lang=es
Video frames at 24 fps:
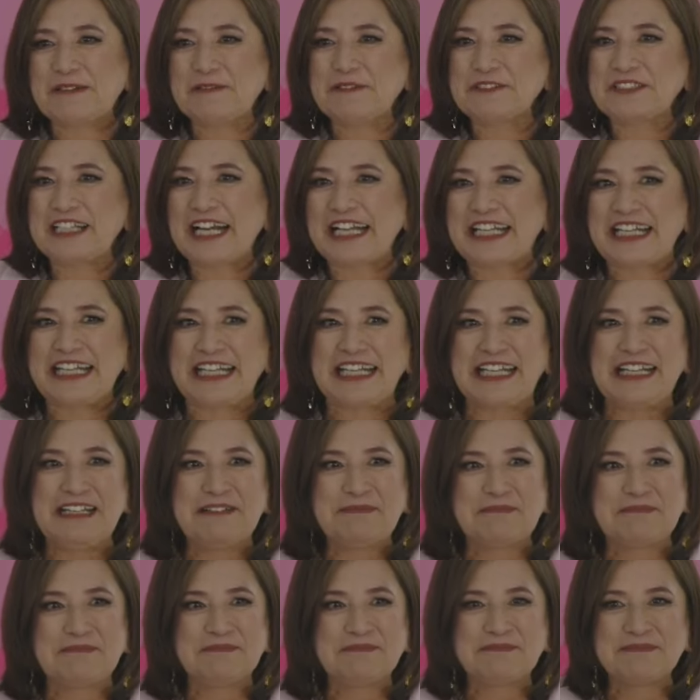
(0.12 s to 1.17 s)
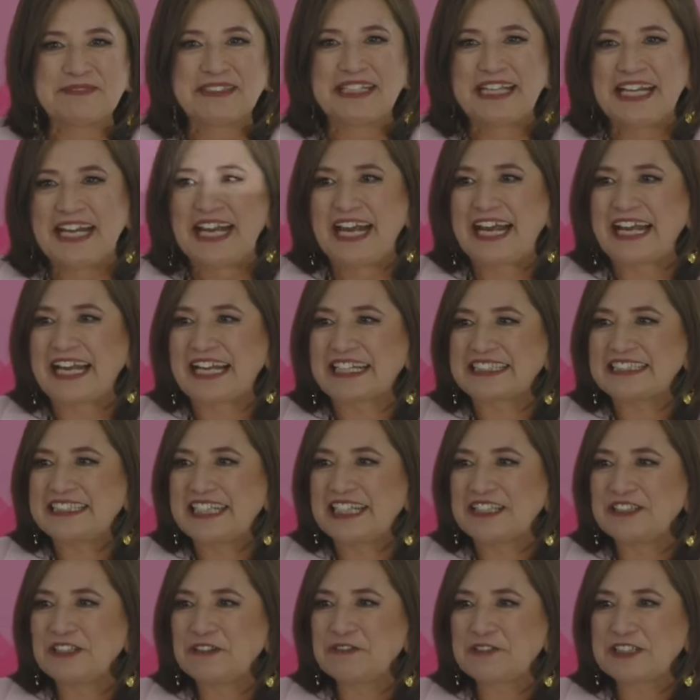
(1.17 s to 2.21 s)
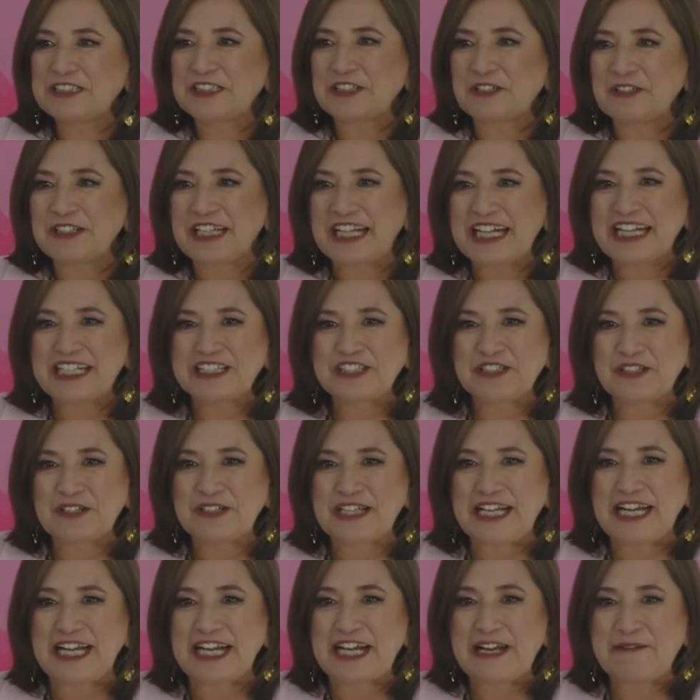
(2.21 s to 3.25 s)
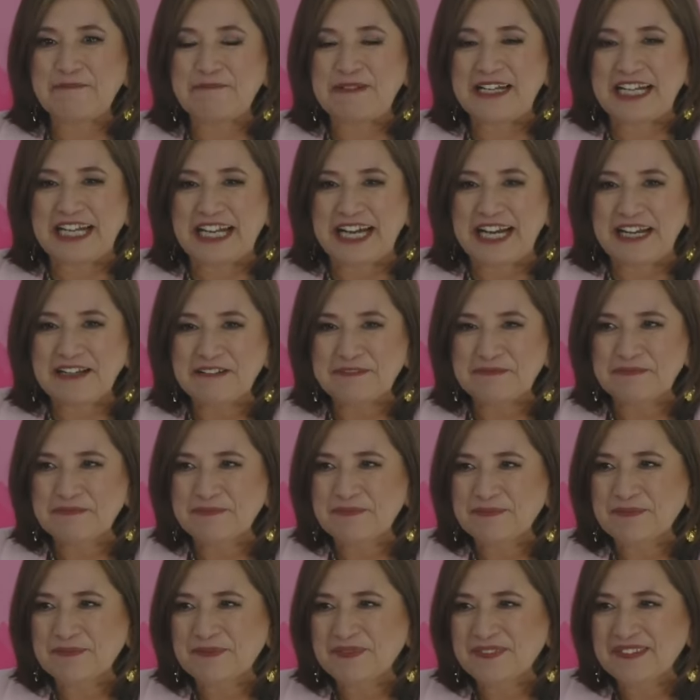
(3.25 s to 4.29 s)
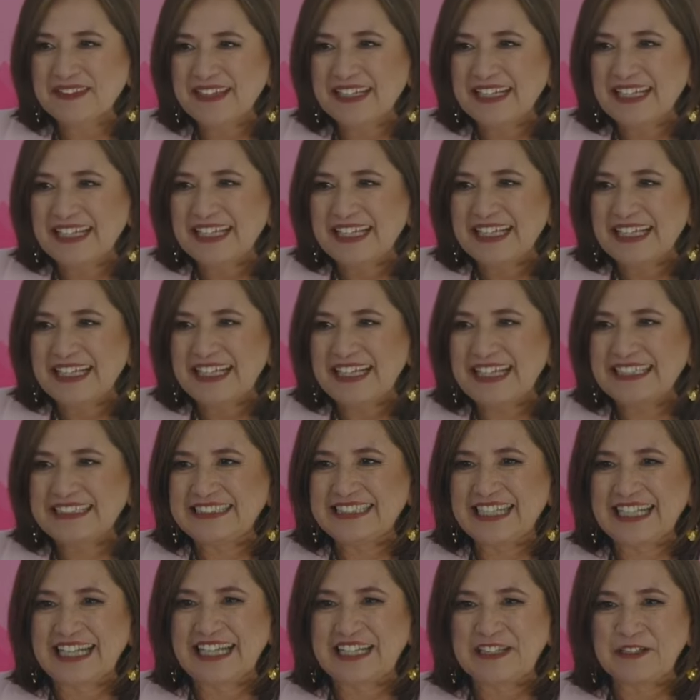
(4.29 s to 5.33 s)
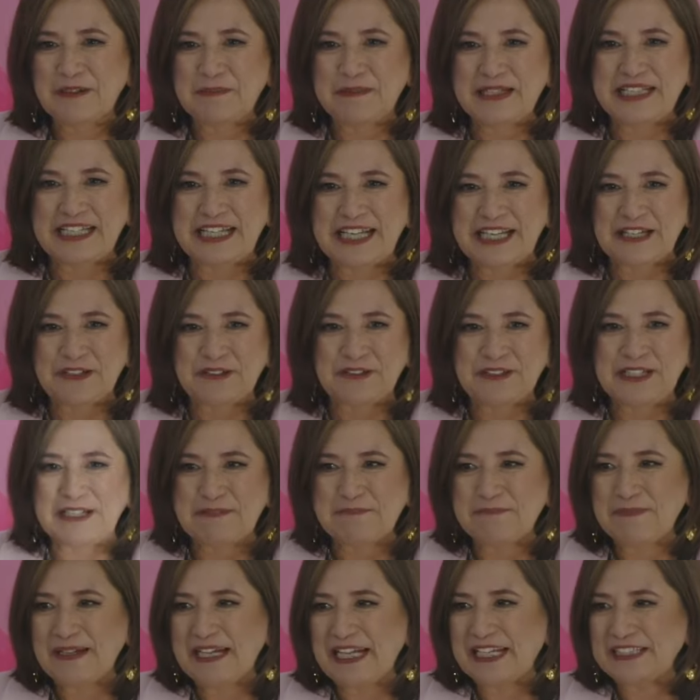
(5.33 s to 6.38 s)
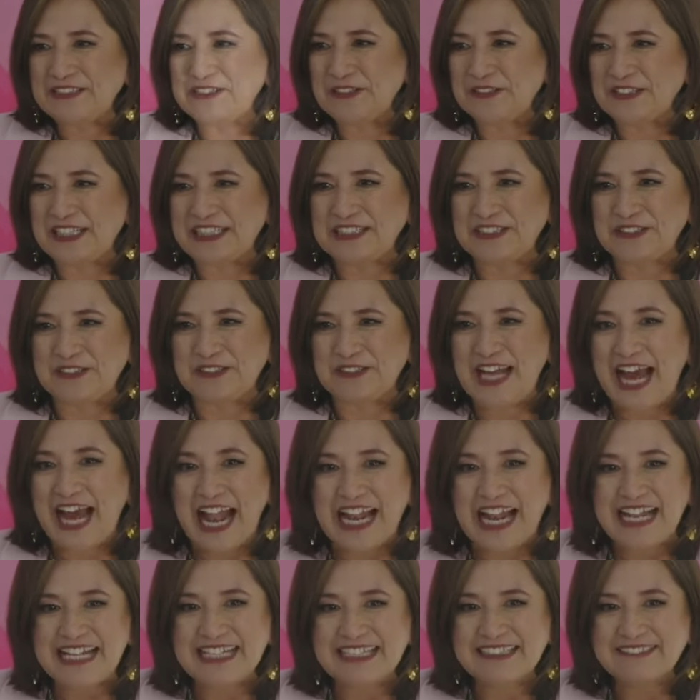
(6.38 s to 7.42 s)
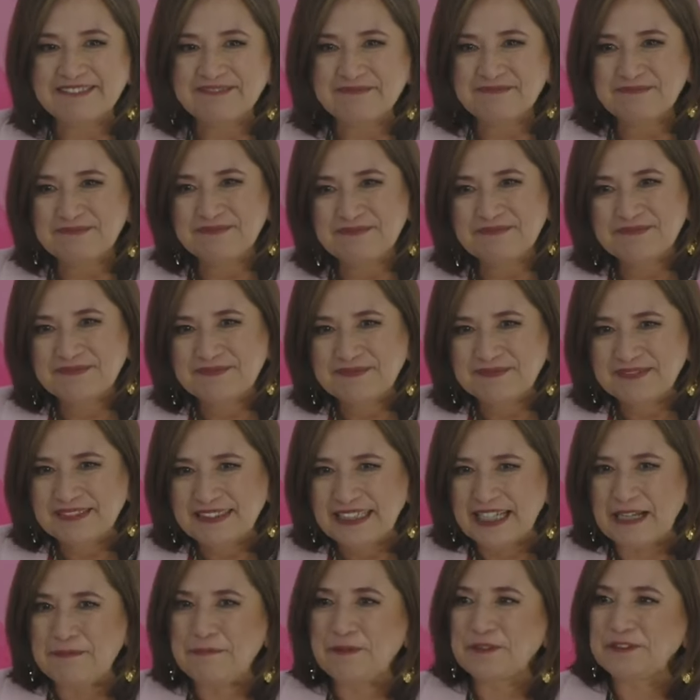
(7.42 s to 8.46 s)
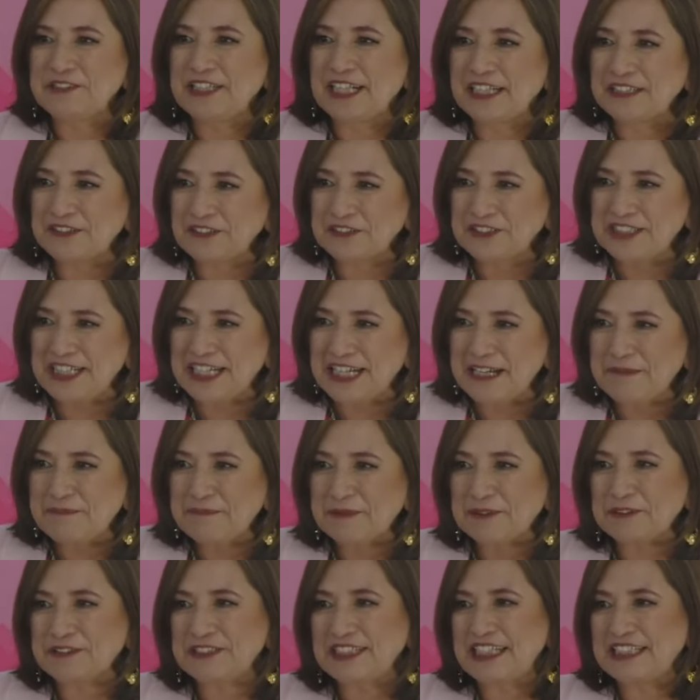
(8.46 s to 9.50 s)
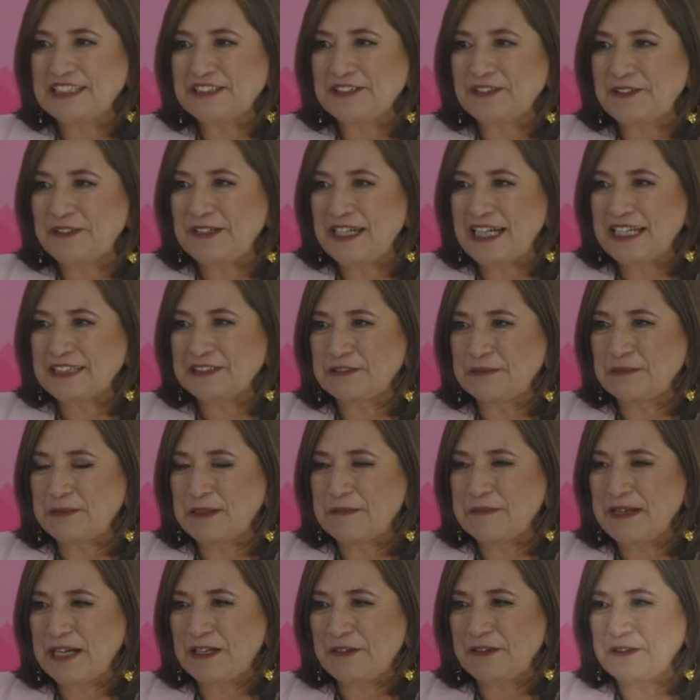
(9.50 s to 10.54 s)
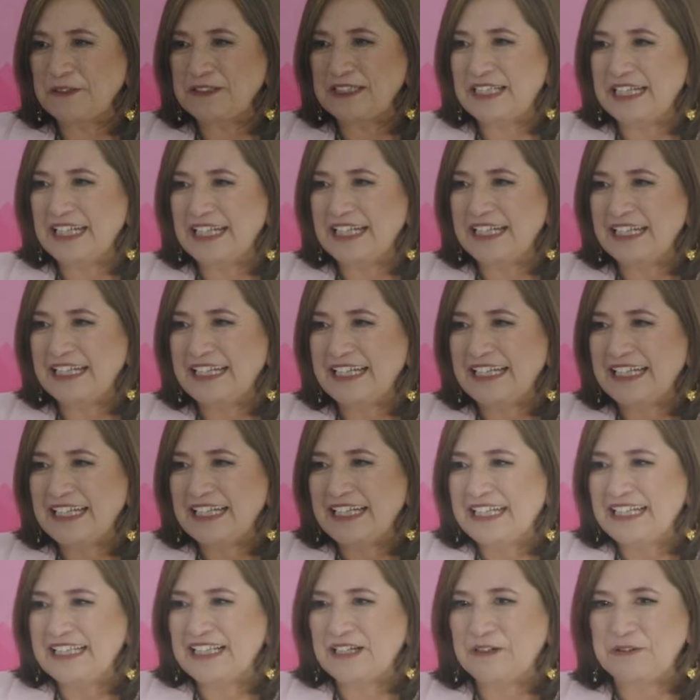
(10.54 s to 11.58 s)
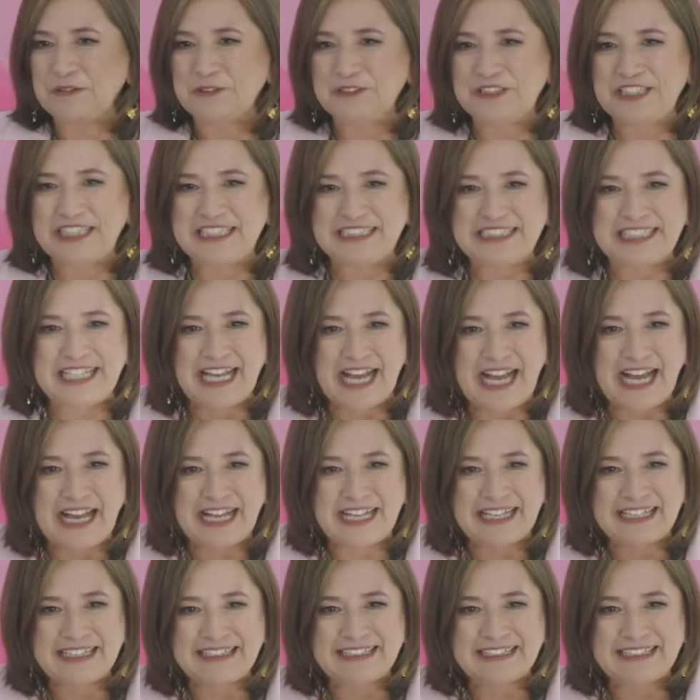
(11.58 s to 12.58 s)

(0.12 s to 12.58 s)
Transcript: estamos aquí ejerciendo nuestro derecho de réplica, ese que no me dieron en Palacio Nacional, que por cierto sigue en proceso en la Suprema Corte de Justicia.